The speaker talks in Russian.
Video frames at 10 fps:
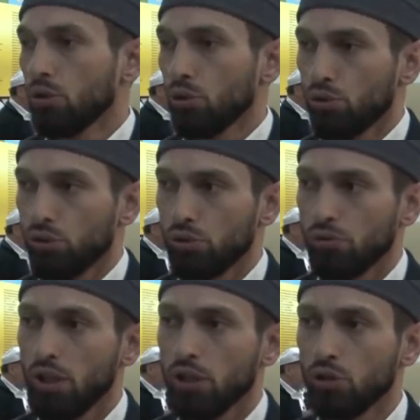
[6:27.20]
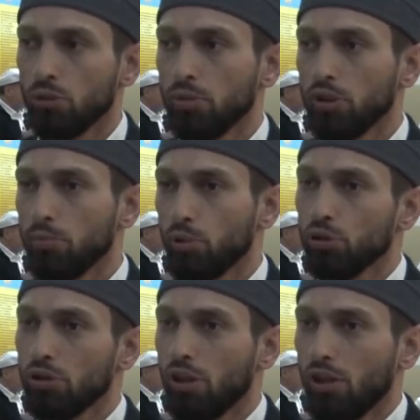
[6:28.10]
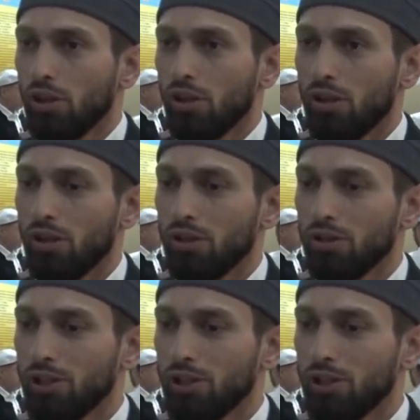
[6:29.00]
существовали, чтобы мы не просто э,